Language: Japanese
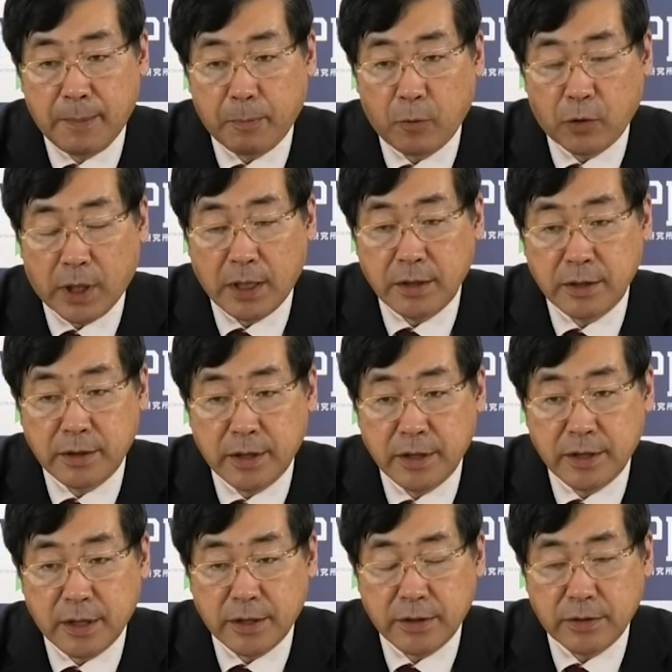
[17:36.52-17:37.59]
もう感
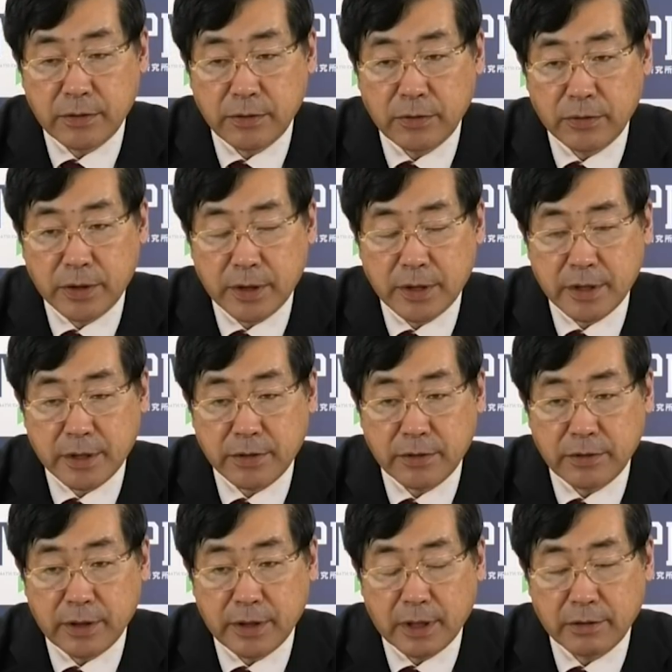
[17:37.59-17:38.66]
染者数、陽性者
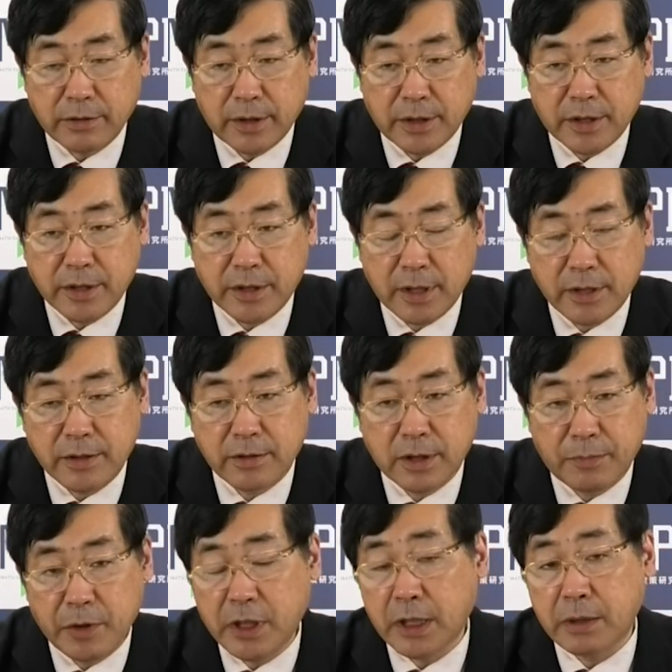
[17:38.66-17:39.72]
数でなくて死者数
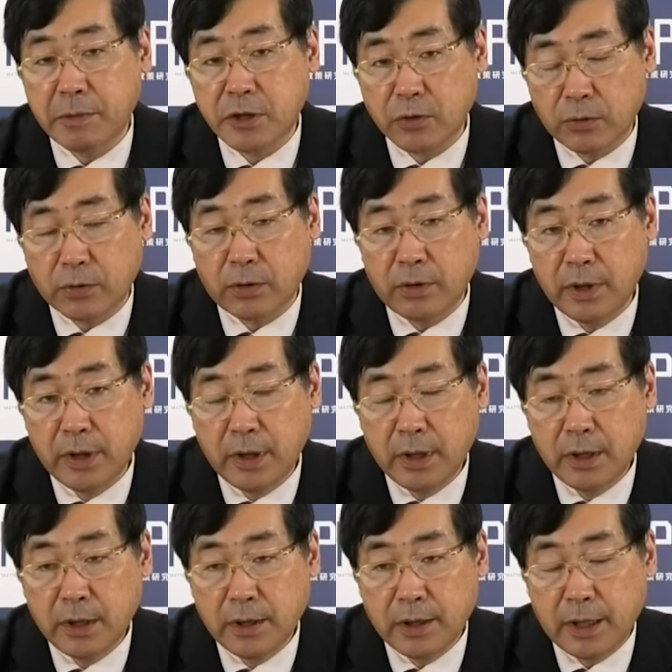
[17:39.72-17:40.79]
で見ていきましょうと。
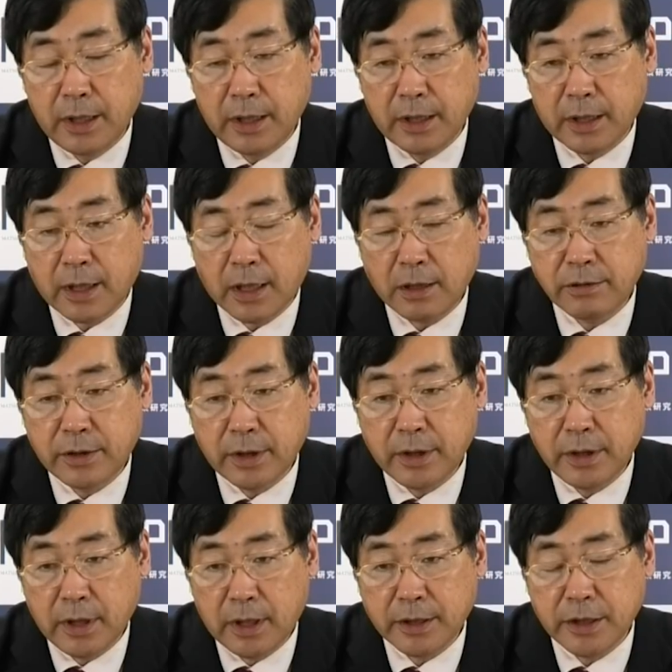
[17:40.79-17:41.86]
えー、科学
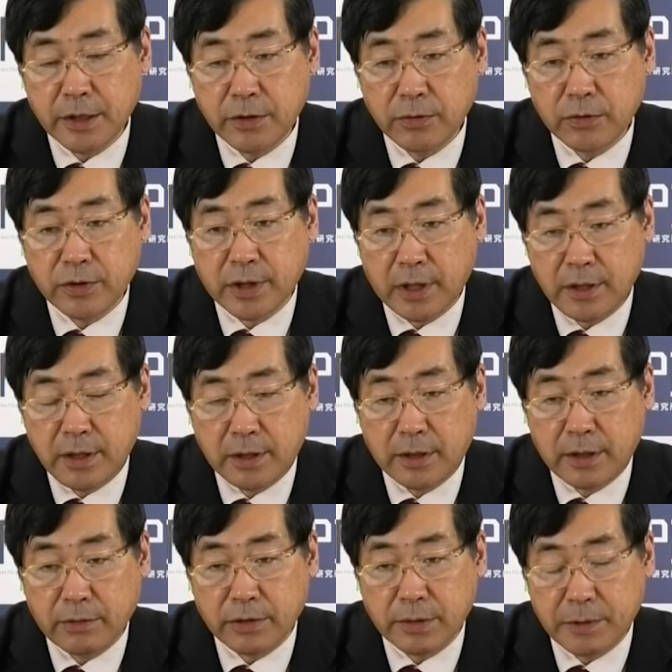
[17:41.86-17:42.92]
的な基準の再設
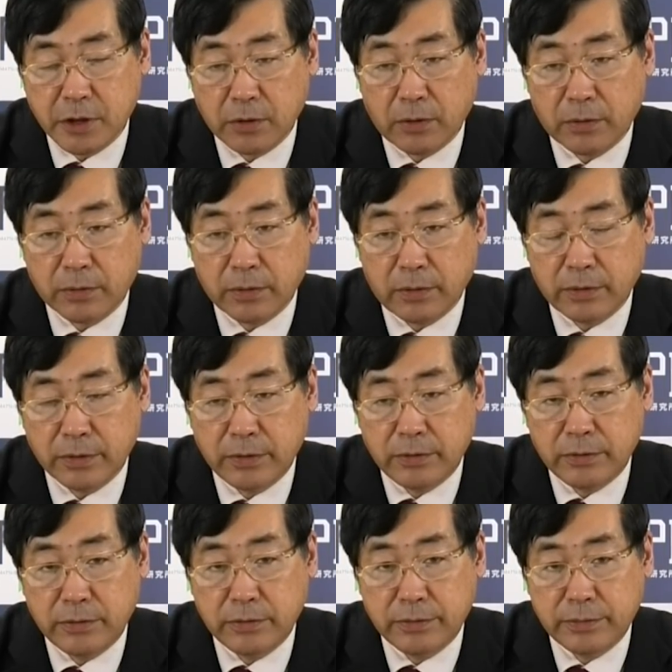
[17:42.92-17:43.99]
定をしましょうとい
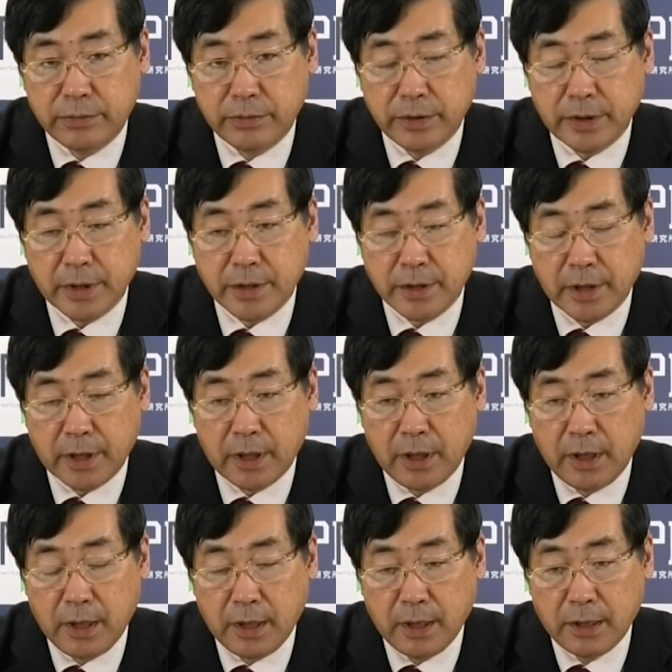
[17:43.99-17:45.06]
うふうにですね、
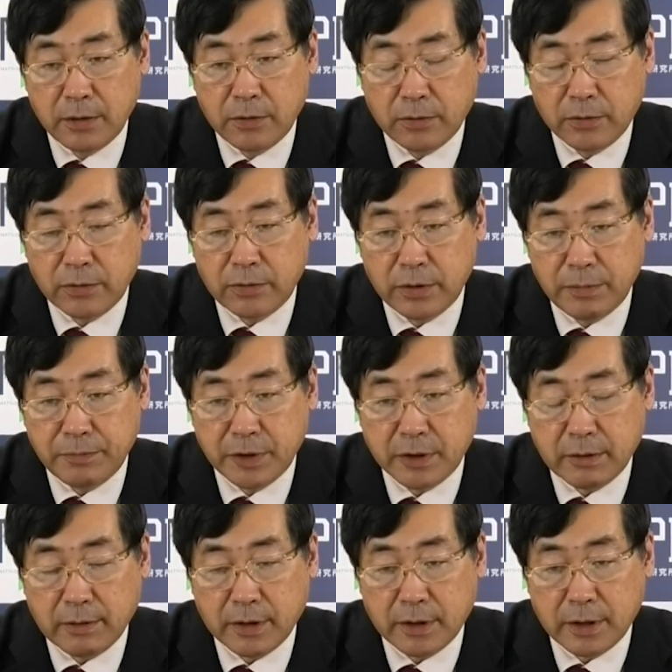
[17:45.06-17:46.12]
東京
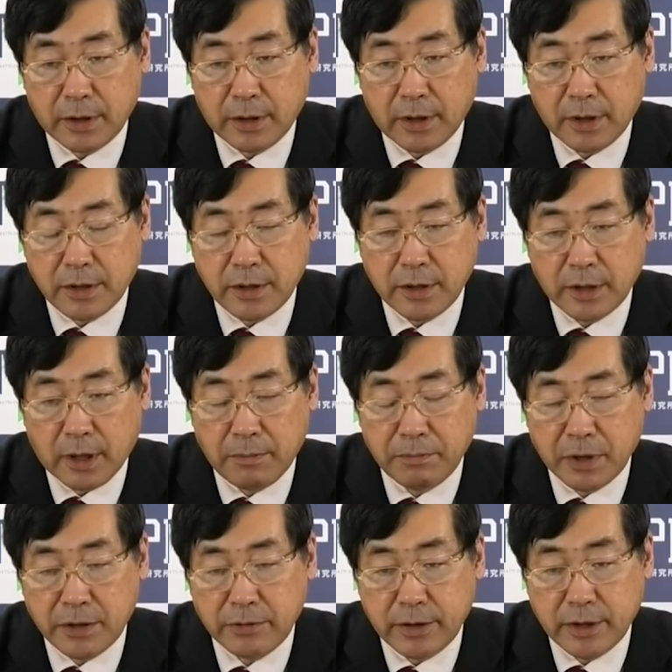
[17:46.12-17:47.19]
オリンピックが終わったら直ちに間
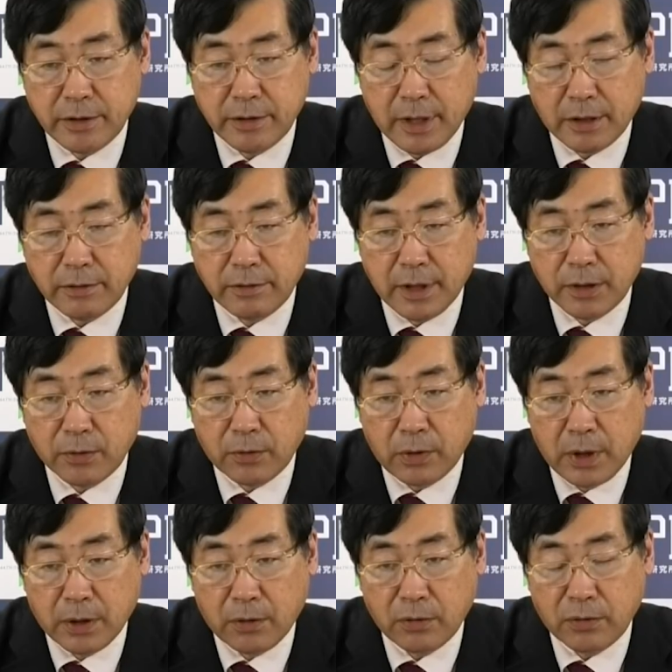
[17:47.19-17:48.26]
髪を入れずにやるぐらいの
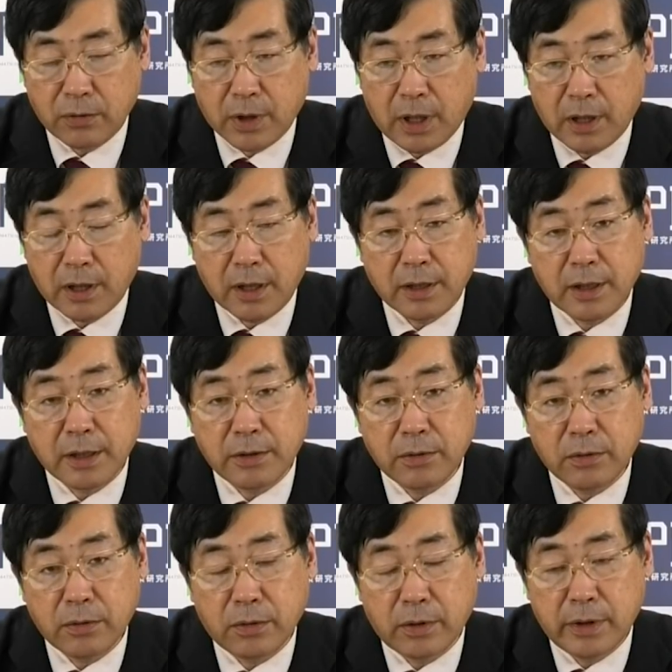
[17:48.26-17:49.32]
ことを考えない
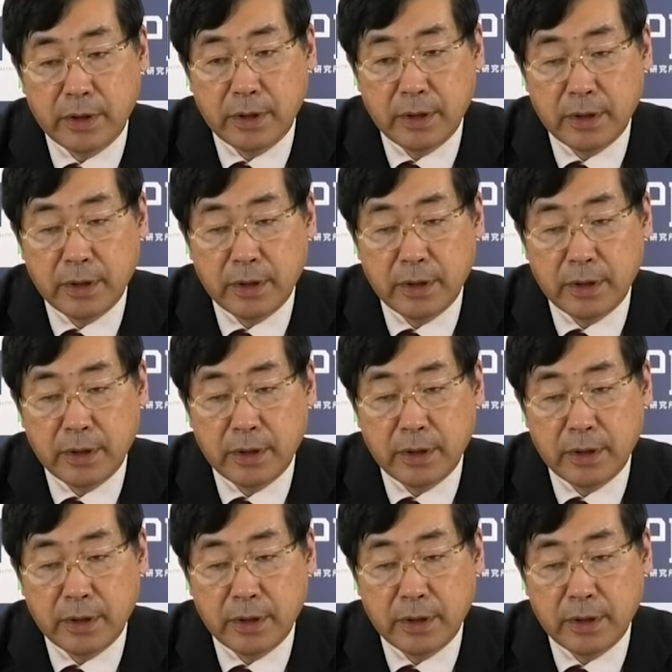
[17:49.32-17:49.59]
と、